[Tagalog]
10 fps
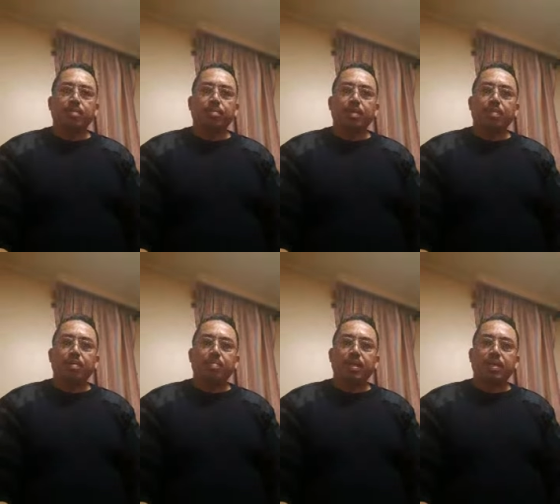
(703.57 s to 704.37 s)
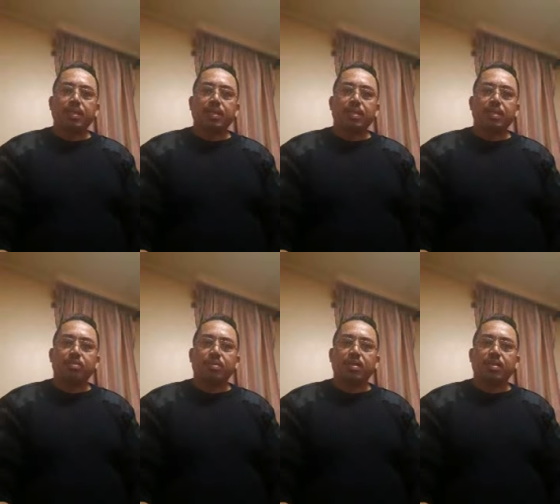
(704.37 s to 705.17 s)
maibabalik natin
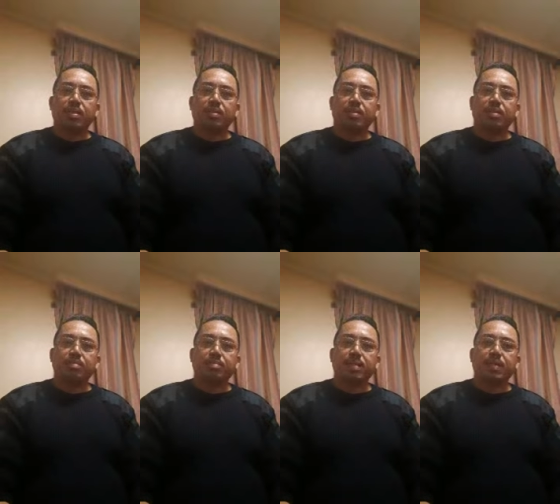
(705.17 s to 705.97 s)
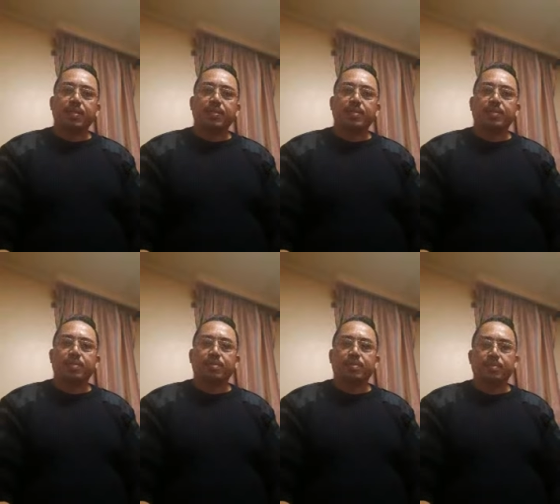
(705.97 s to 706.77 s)
yung ating mga ads no
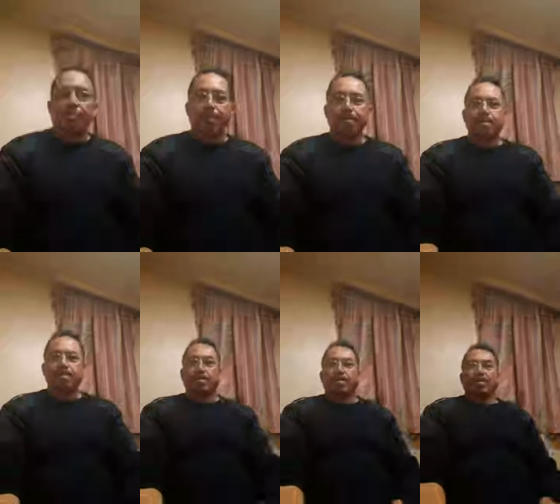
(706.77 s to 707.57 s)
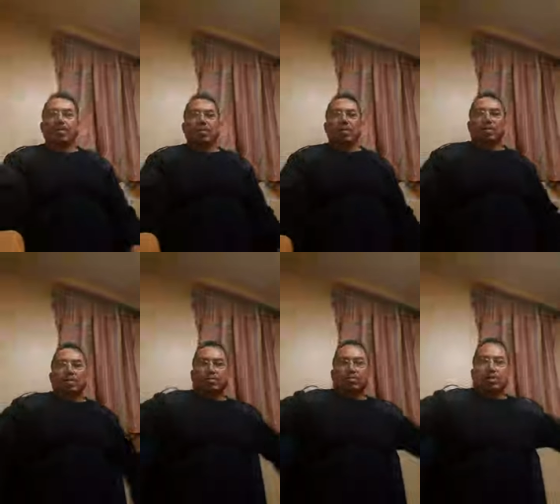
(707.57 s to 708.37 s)
so
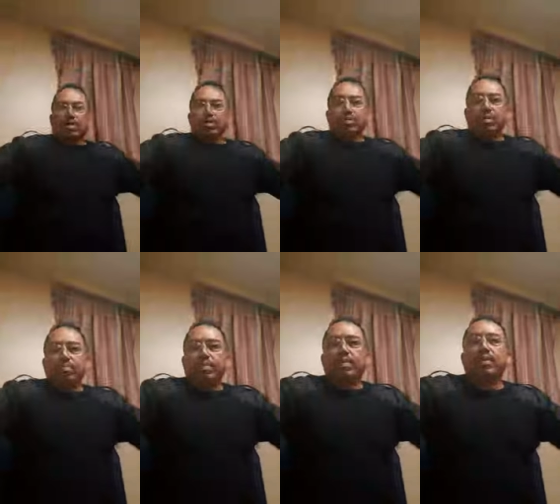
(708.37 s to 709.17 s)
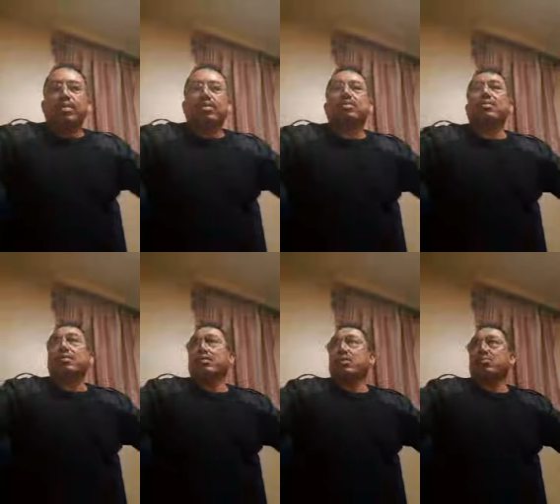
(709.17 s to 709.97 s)
sa ngayon nga pala guys dito
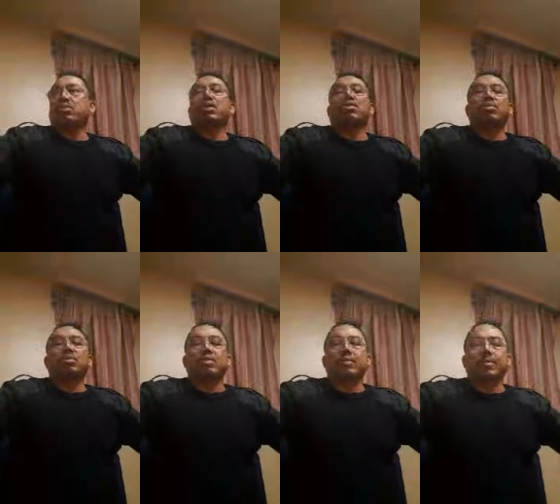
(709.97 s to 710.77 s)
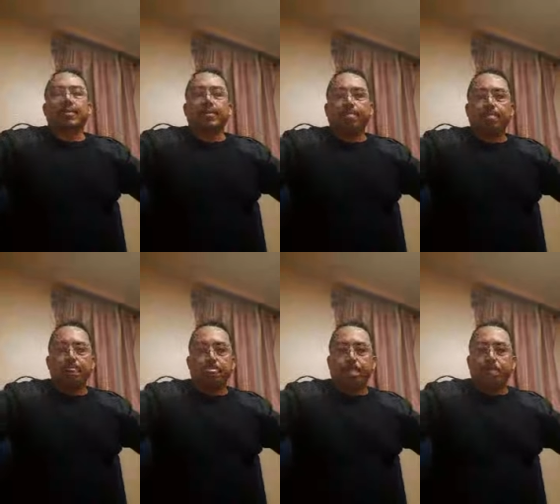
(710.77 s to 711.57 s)
tayo sa
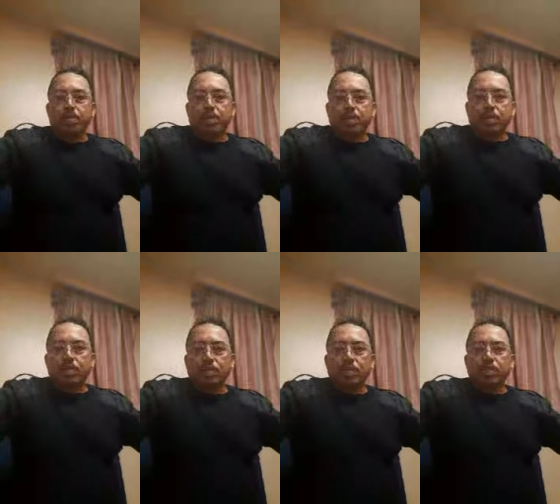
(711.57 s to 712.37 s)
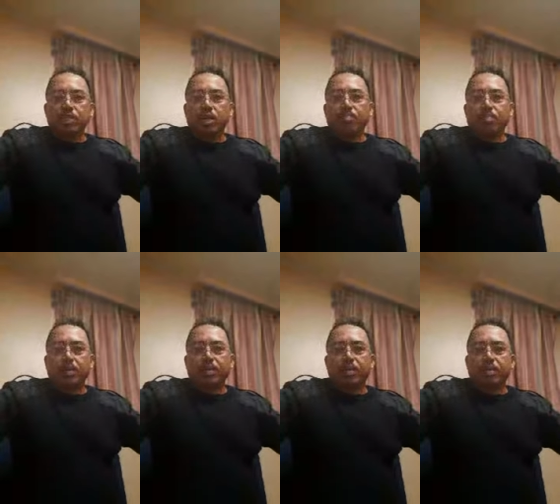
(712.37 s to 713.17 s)
sa East Africa no